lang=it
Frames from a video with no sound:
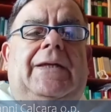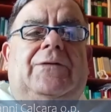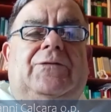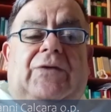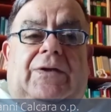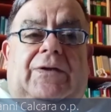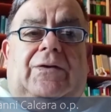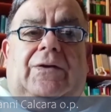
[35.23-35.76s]

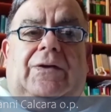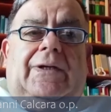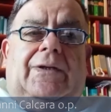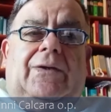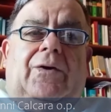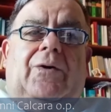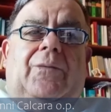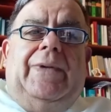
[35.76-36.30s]
certo nel
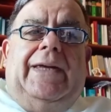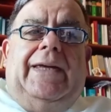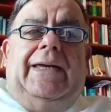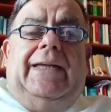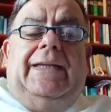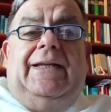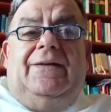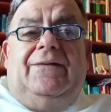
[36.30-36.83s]

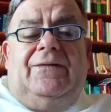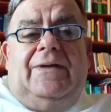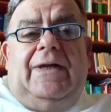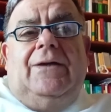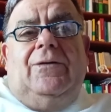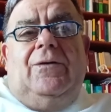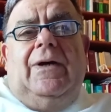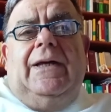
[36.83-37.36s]
nome e nel
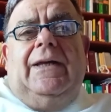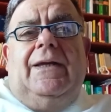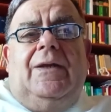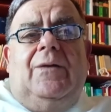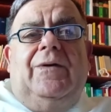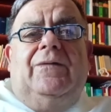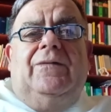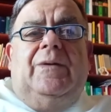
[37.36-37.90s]
segno anche di
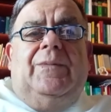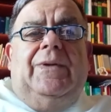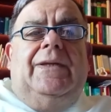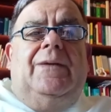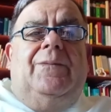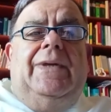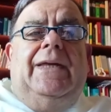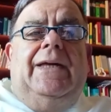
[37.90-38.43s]
questa
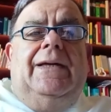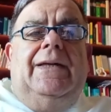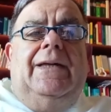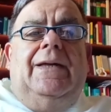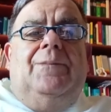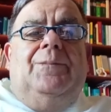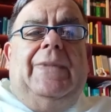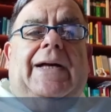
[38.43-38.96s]
pandemia,
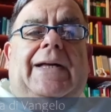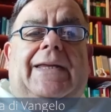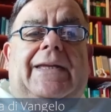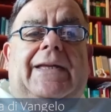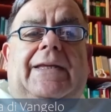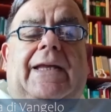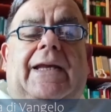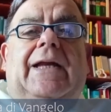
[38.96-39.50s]
ma anche
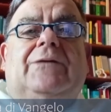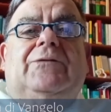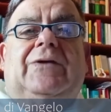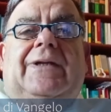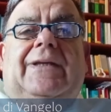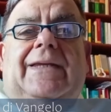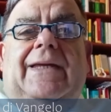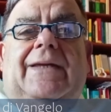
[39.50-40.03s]
nella
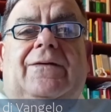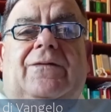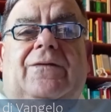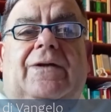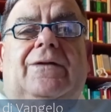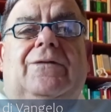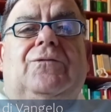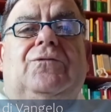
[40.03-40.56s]
certezza.